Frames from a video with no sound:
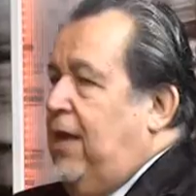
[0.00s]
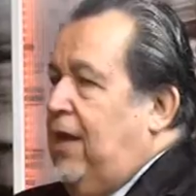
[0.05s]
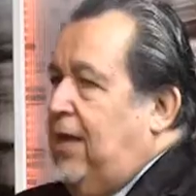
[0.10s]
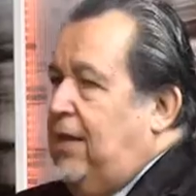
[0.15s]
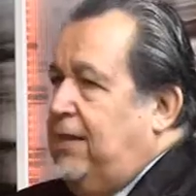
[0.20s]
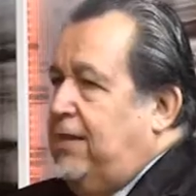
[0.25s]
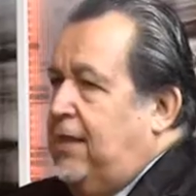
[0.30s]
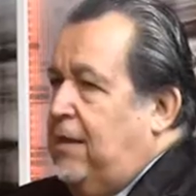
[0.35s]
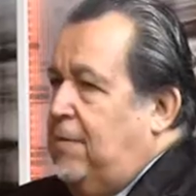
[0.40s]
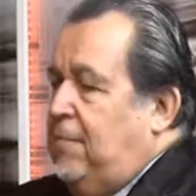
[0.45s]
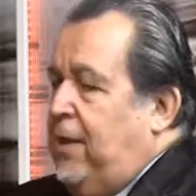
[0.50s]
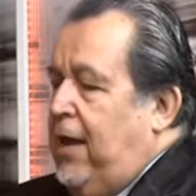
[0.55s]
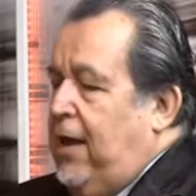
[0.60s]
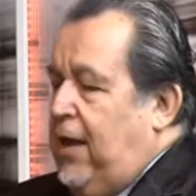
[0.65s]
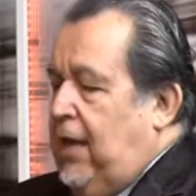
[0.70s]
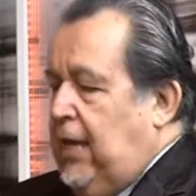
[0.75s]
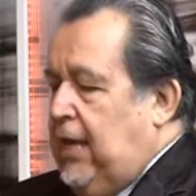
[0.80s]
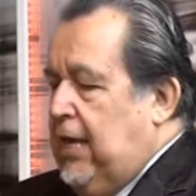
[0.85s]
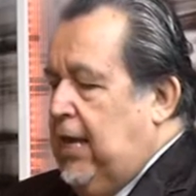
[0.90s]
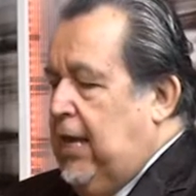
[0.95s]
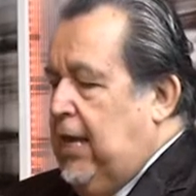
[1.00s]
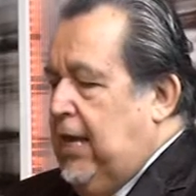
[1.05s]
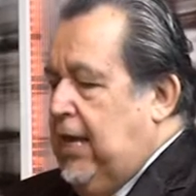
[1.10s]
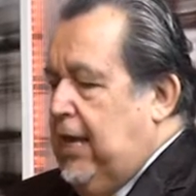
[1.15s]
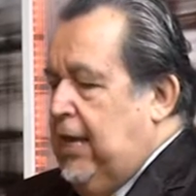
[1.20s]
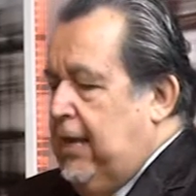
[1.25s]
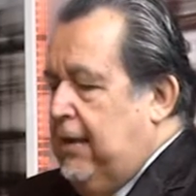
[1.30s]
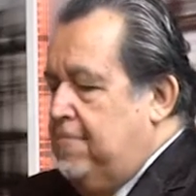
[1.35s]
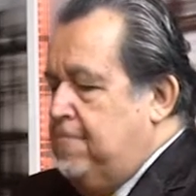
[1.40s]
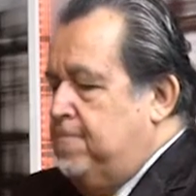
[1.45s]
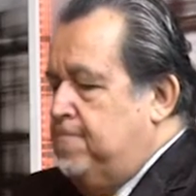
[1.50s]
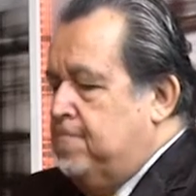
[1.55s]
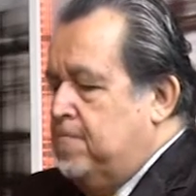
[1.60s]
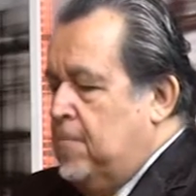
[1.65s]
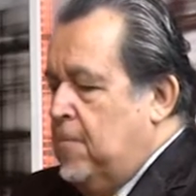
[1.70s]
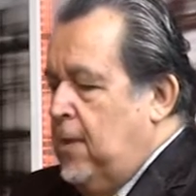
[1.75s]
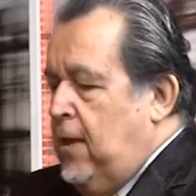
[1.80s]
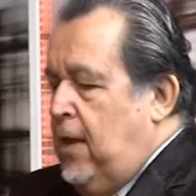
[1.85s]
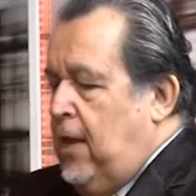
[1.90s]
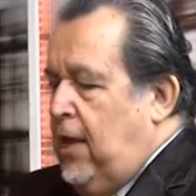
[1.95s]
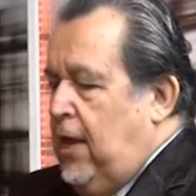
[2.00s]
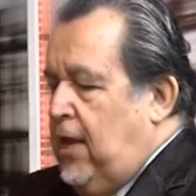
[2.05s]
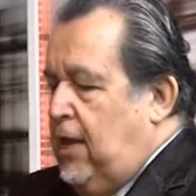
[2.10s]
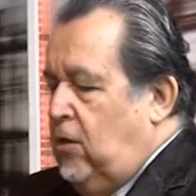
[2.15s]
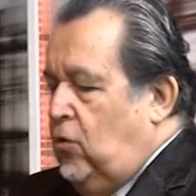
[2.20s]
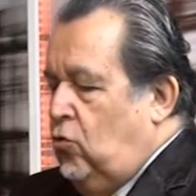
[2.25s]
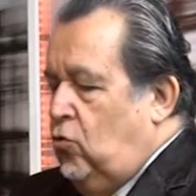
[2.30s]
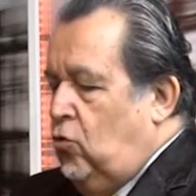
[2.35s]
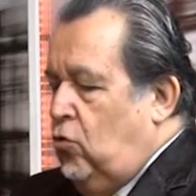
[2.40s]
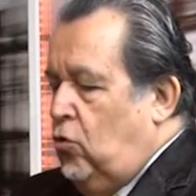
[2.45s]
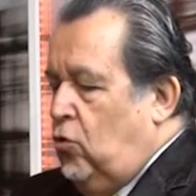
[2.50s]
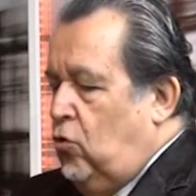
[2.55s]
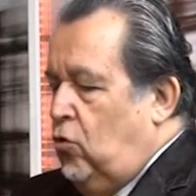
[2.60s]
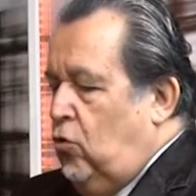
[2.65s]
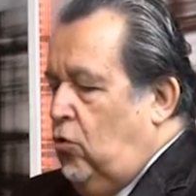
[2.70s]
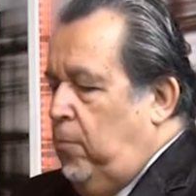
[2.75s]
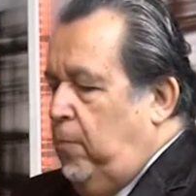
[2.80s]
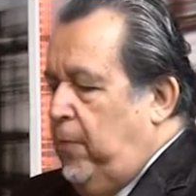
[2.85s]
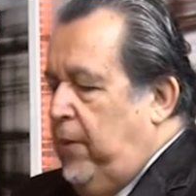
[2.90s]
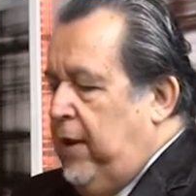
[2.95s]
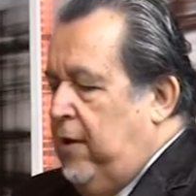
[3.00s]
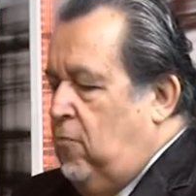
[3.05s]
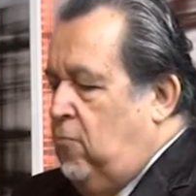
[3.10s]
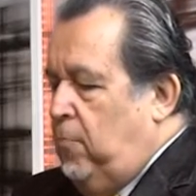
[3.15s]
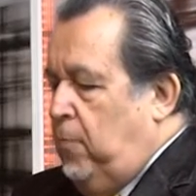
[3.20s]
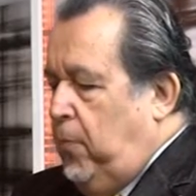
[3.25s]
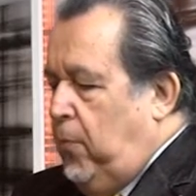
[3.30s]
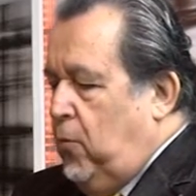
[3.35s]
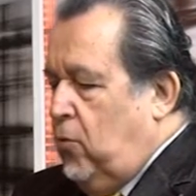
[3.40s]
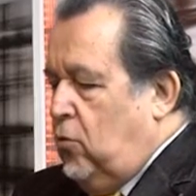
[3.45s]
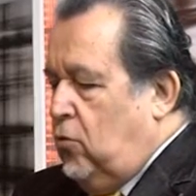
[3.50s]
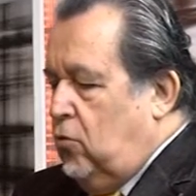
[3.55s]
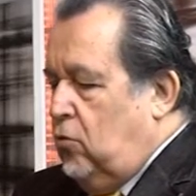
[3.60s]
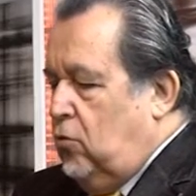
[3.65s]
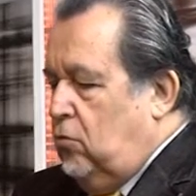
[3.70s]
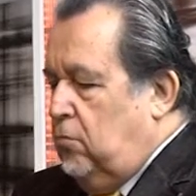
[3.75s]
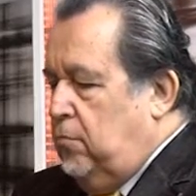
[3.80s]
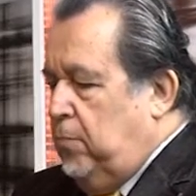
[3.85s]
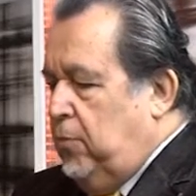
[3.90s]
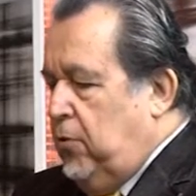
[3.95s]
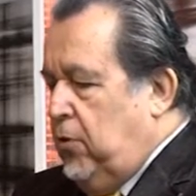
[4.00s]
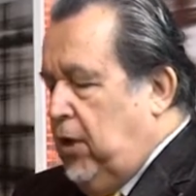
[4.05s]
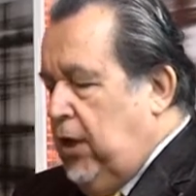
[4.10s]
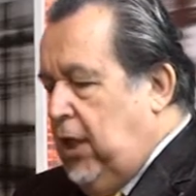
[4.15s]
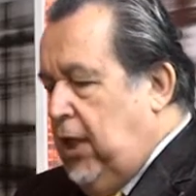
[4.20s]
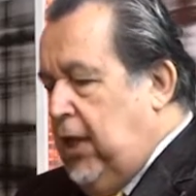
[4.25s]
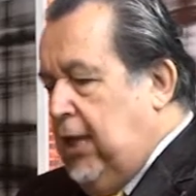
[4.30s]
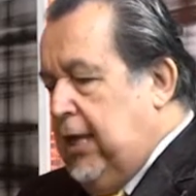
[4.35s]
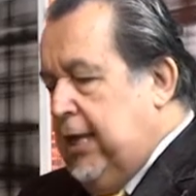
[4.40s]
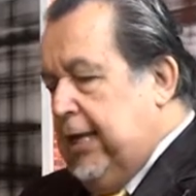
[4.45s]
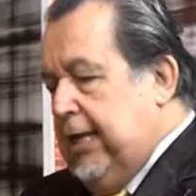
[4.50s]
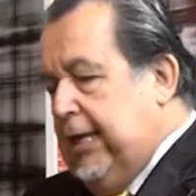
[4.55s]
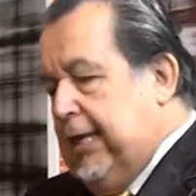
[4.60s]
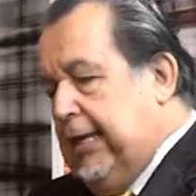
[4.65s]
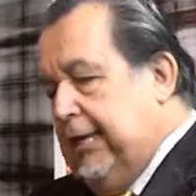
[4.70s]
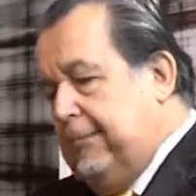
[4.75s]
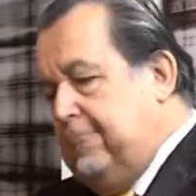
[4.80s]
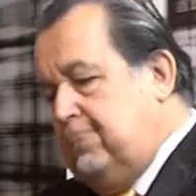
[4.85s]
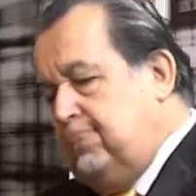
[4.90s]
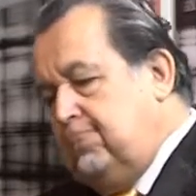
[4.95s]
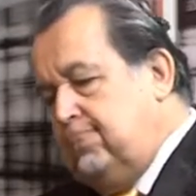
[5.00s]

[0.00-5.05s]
el tema es que eh, esto golpea un poco porque eh,